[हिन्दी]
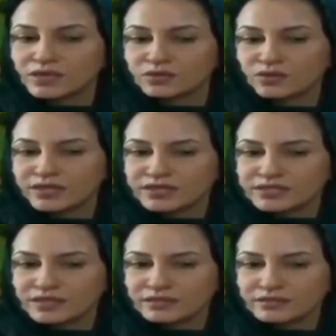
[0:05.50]
बताओ तो
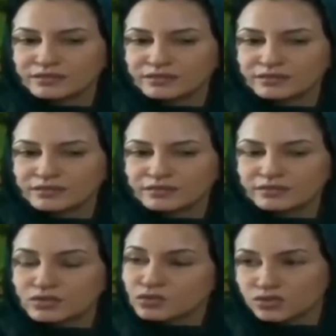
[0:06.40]
अनीसा
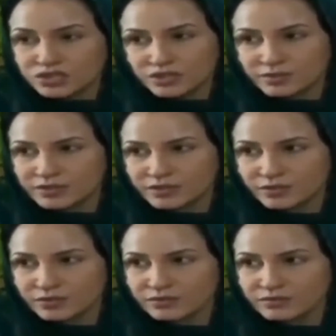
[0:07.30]
सोचकर
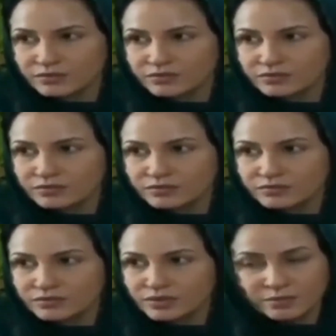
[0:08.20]
बताओ
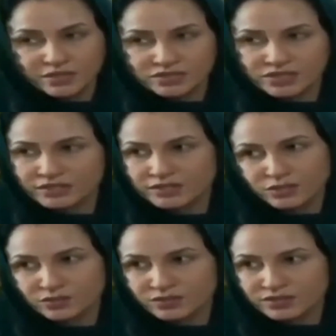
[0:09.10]
कि मर्द
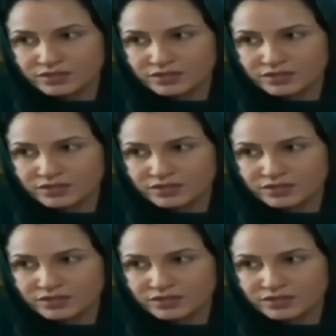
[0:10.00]
शादी क्यों